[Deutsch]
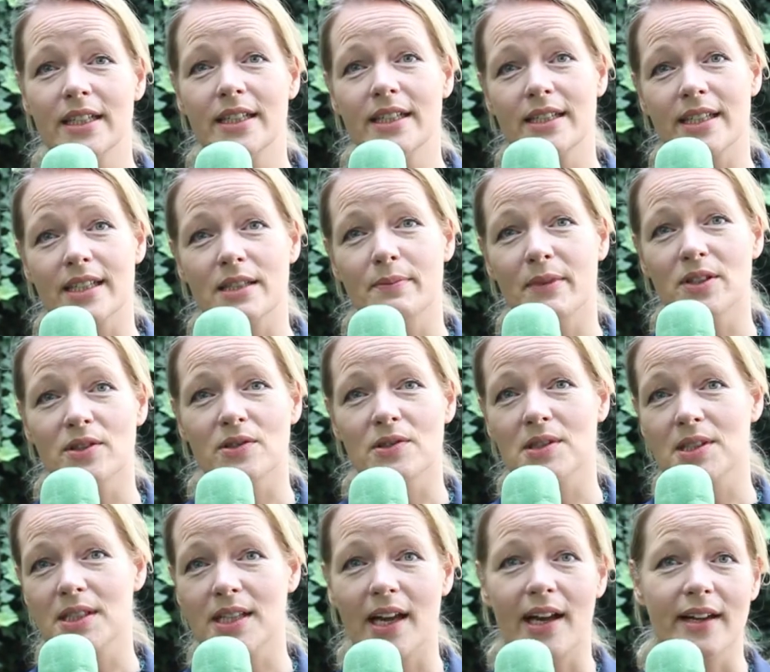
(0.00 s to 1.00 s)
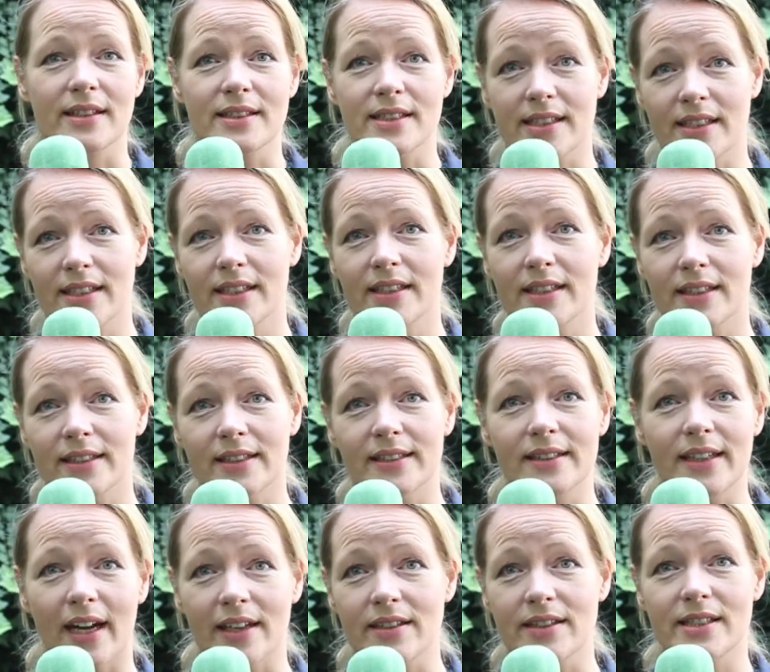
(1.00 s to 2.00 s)
dass man sozusagen die äh,
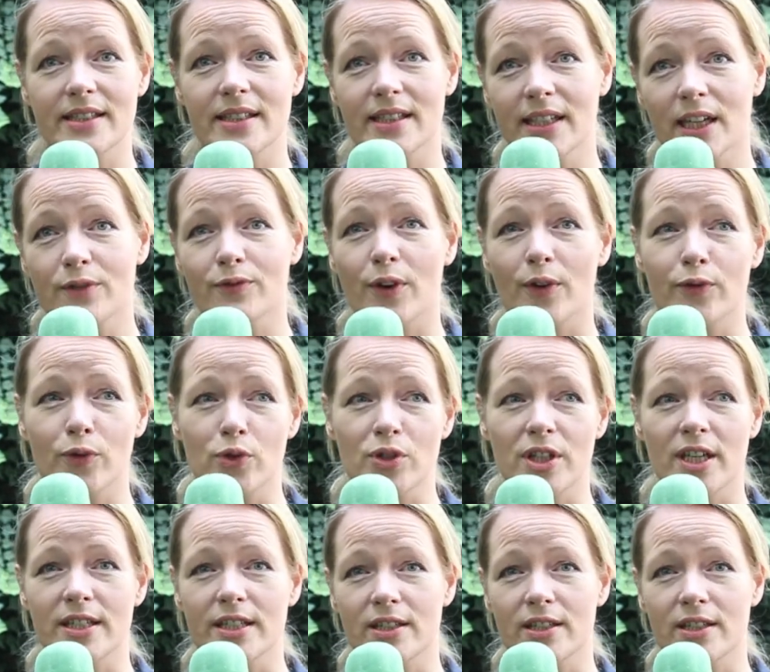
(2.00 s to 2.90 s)
an die Tiere verfüttert,